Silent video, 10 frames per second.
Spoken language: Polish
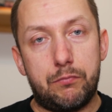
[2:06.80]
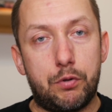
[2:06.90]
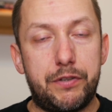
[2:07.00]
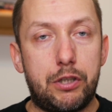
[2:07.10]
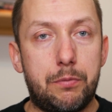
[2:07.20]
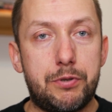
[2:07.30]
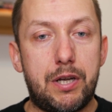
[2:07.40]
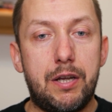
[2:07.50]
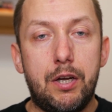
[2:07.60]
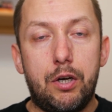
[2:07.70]
równie
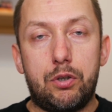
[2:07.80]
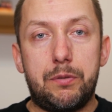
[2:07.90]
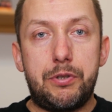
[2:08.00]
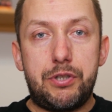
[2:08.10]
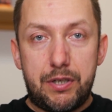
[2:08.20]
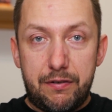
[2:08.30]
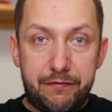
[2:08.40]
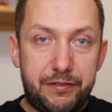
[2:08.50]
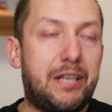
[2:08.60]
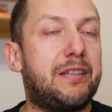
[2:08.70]
dobrze odbyć
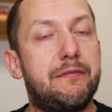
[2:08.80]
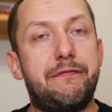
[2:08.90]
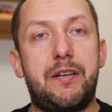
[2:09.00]
się w jednym